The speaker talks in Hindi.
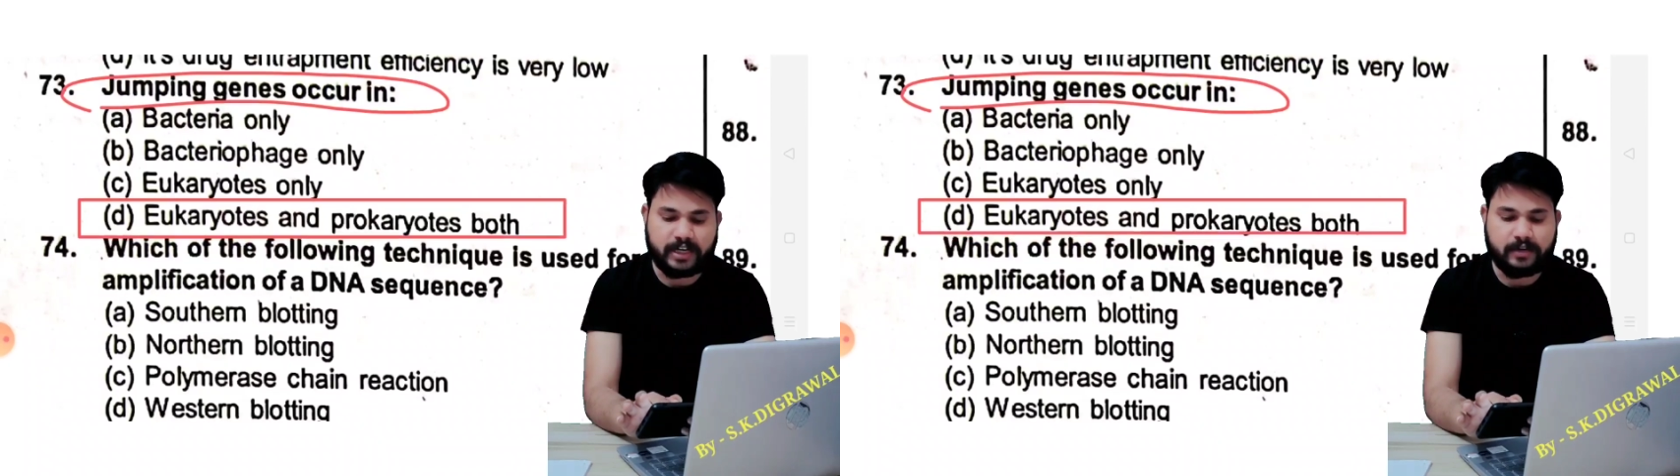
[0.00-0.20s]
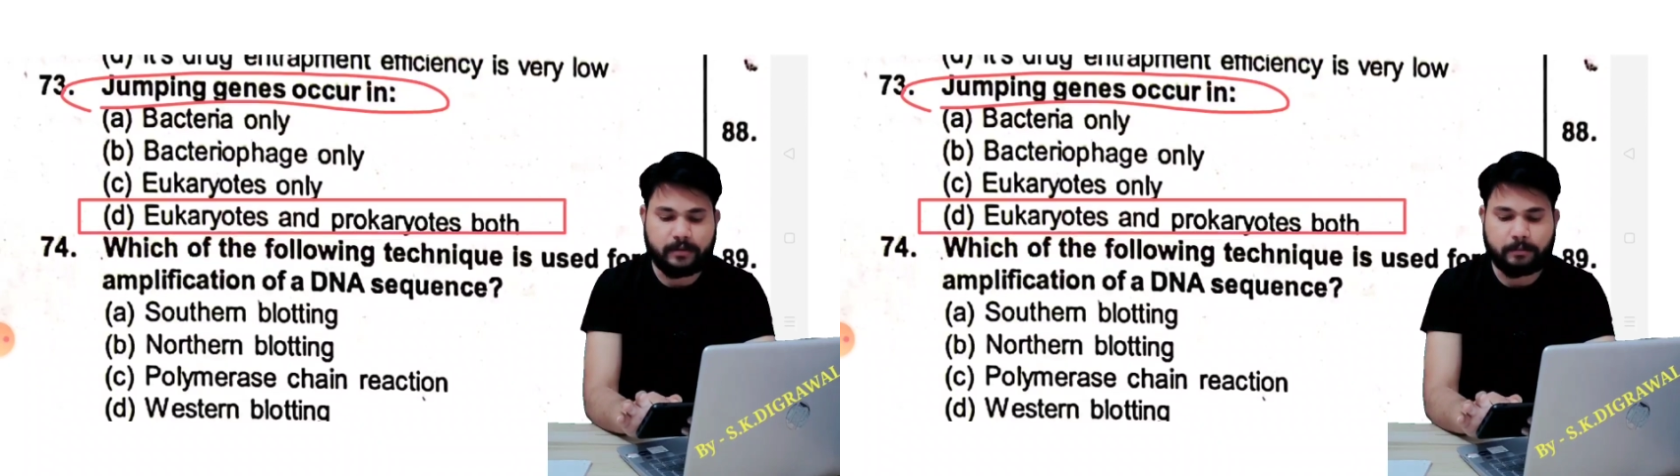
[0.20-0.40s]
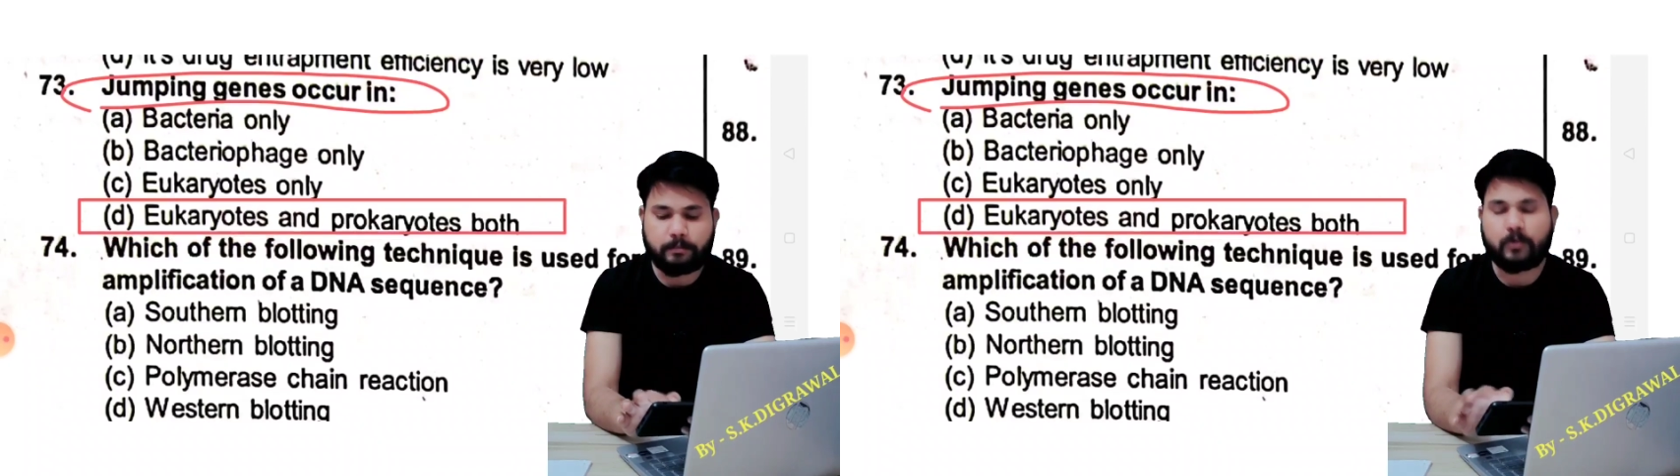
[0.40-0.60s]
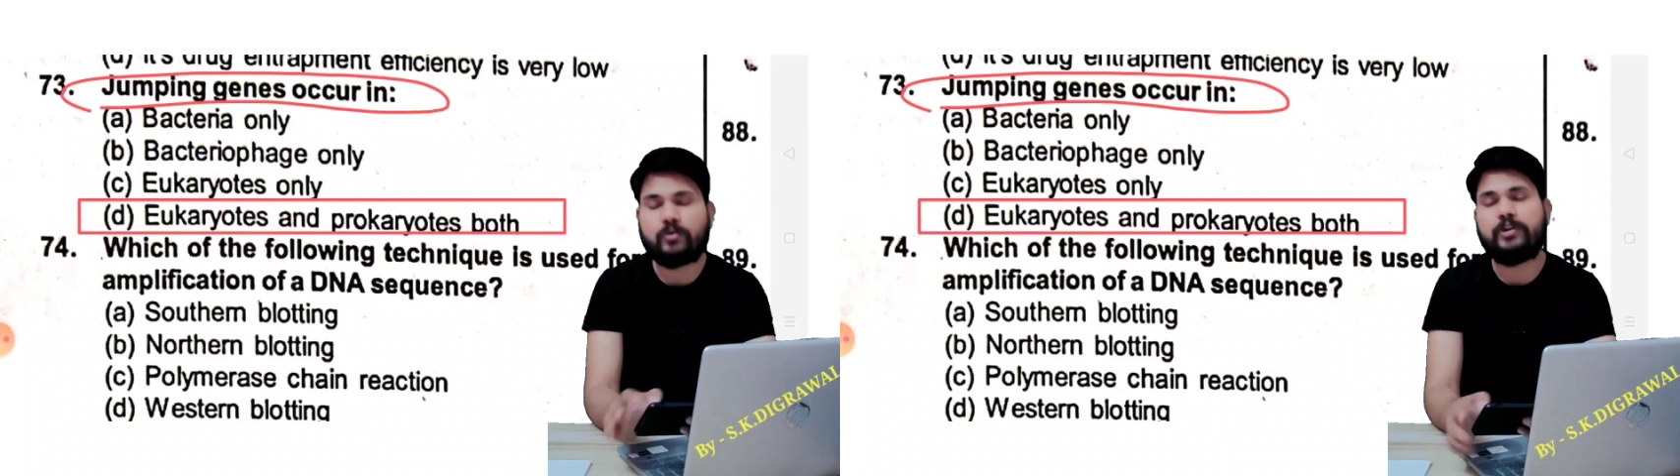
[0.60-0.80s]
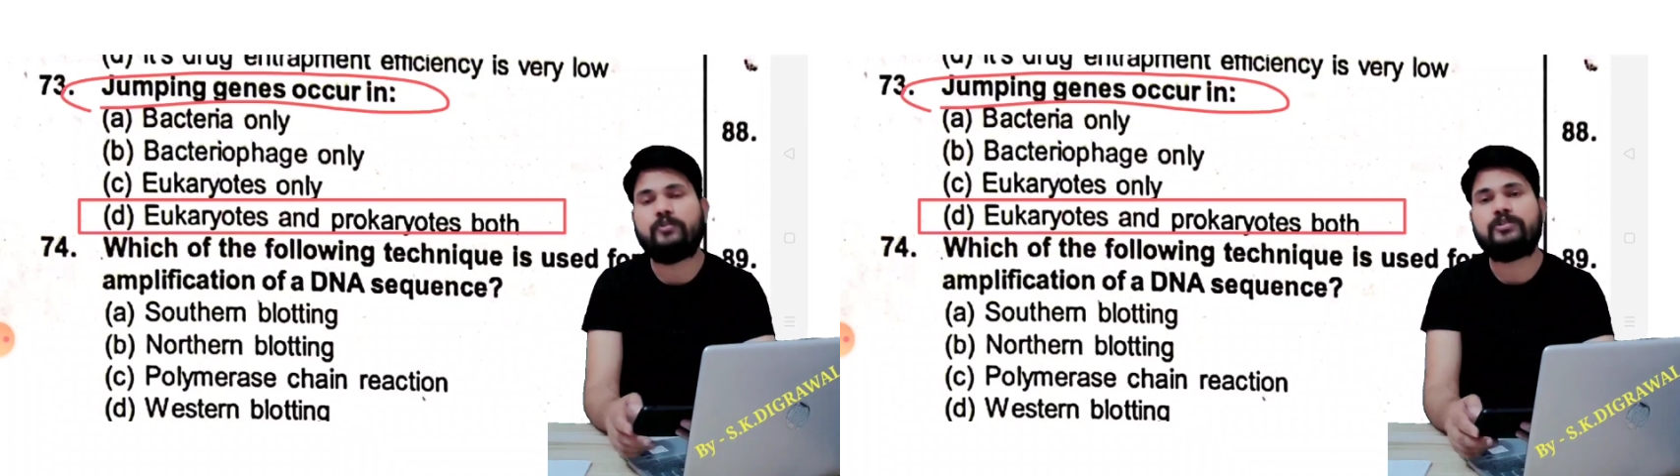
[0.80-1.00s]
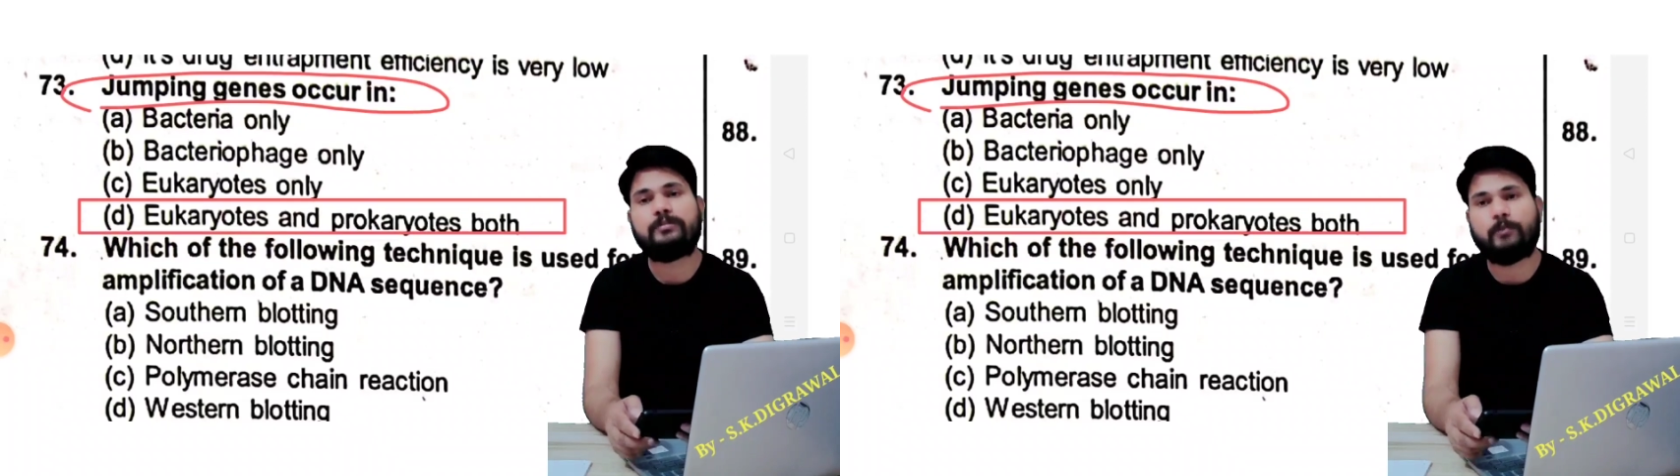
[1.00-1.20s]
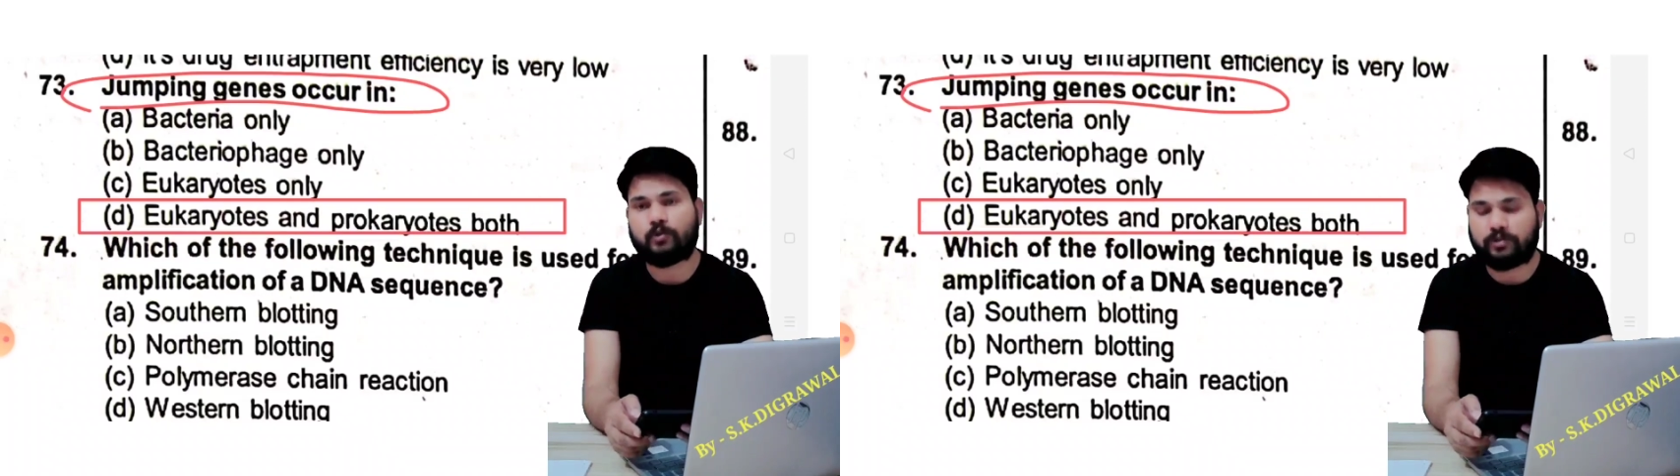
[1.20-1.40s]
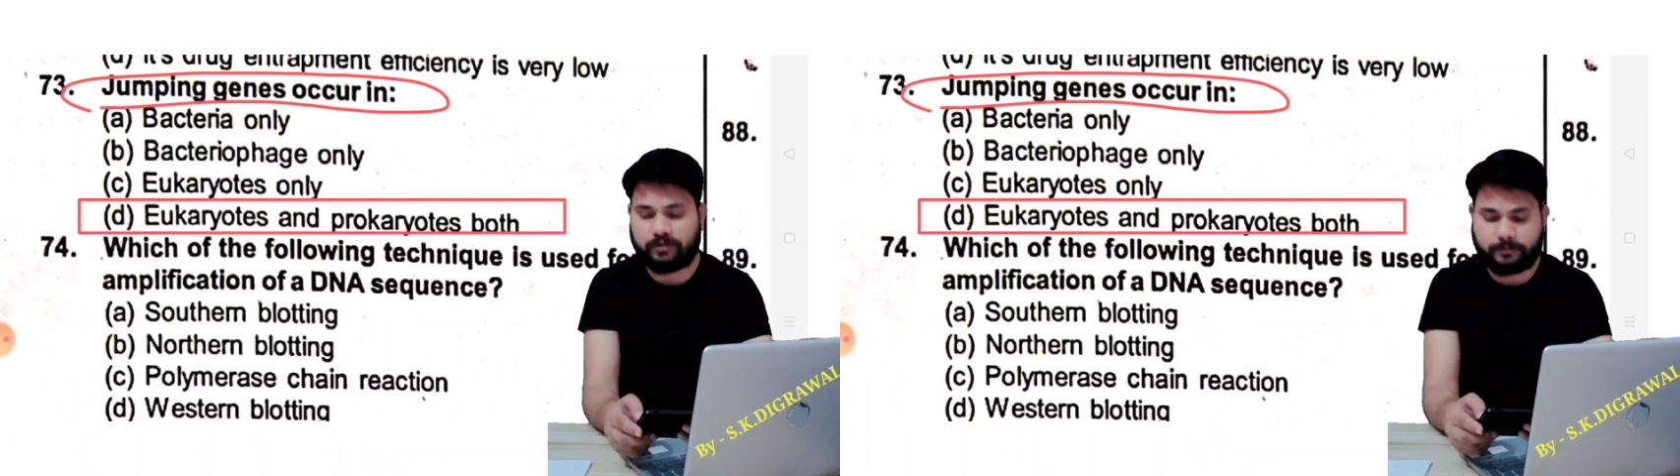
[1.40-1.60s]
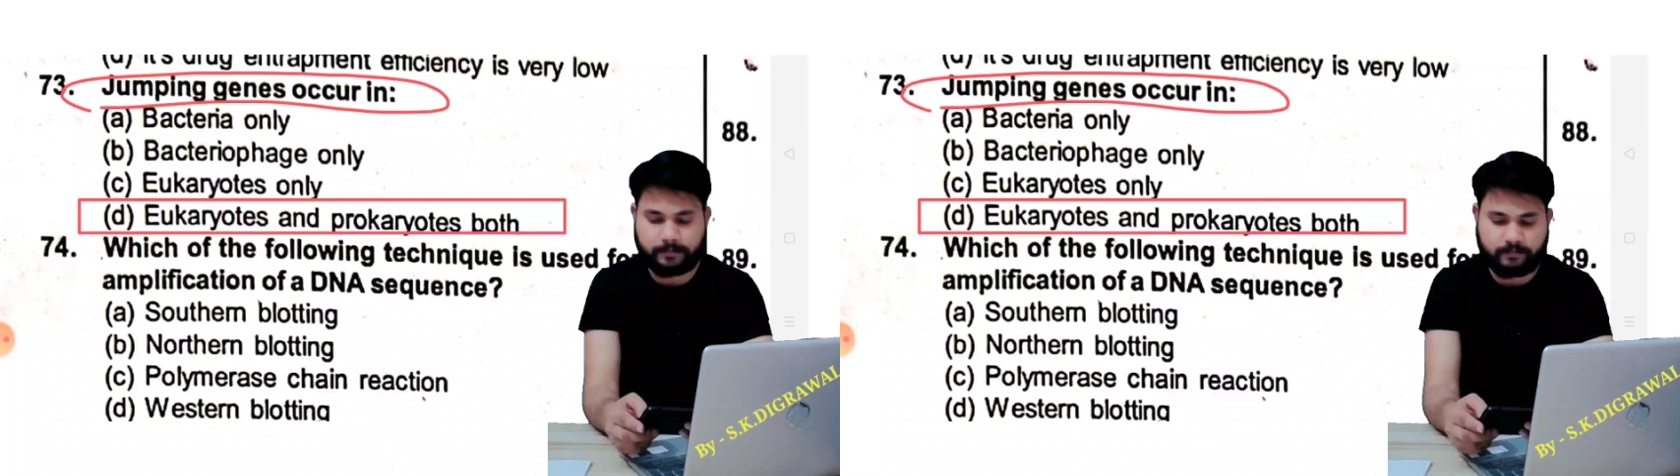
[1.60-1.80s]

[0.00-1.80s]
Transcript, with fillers: एंड प्रोकैरियोट्स बोथ